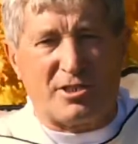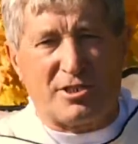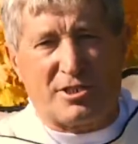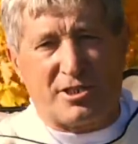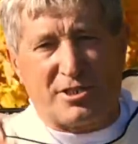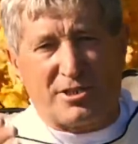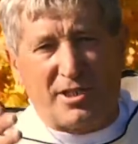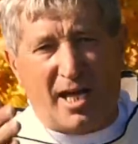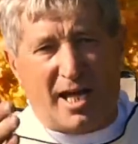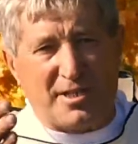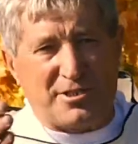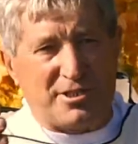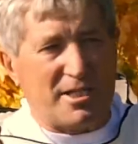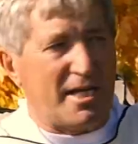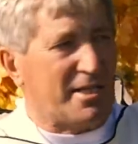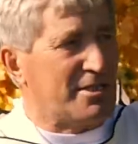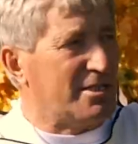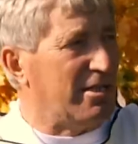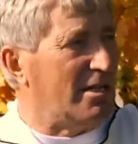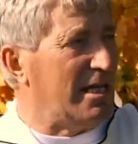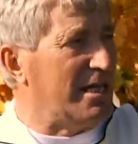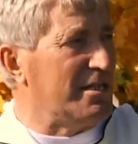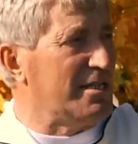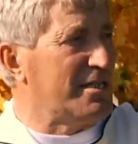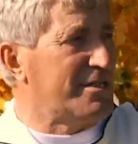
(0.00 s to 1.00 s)
Кстати, если
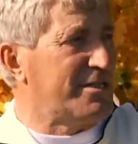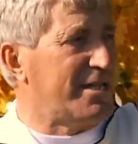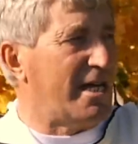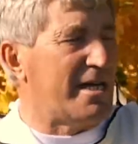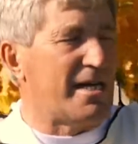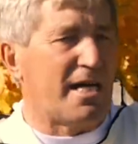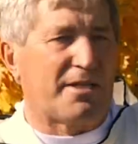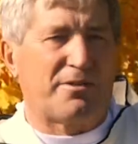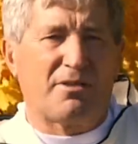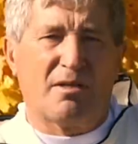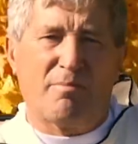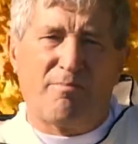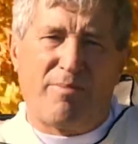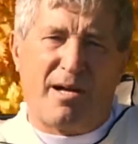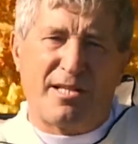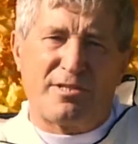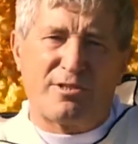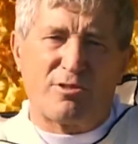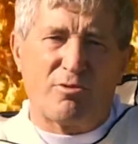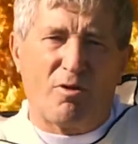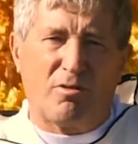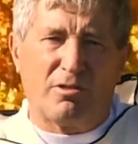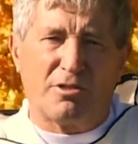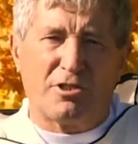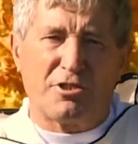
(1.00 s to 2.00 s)
они стоят на
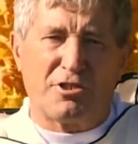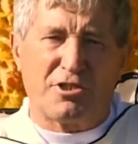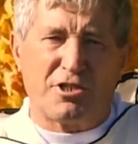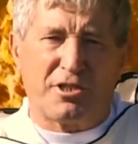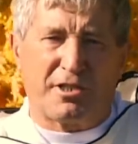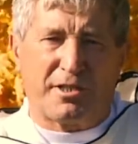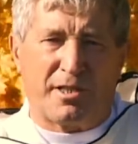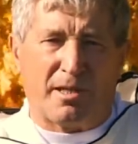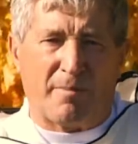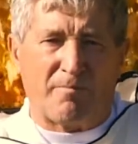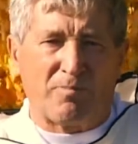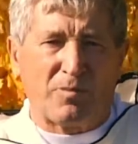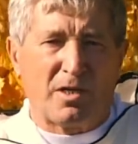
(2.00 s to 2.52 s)
подсолнечнике,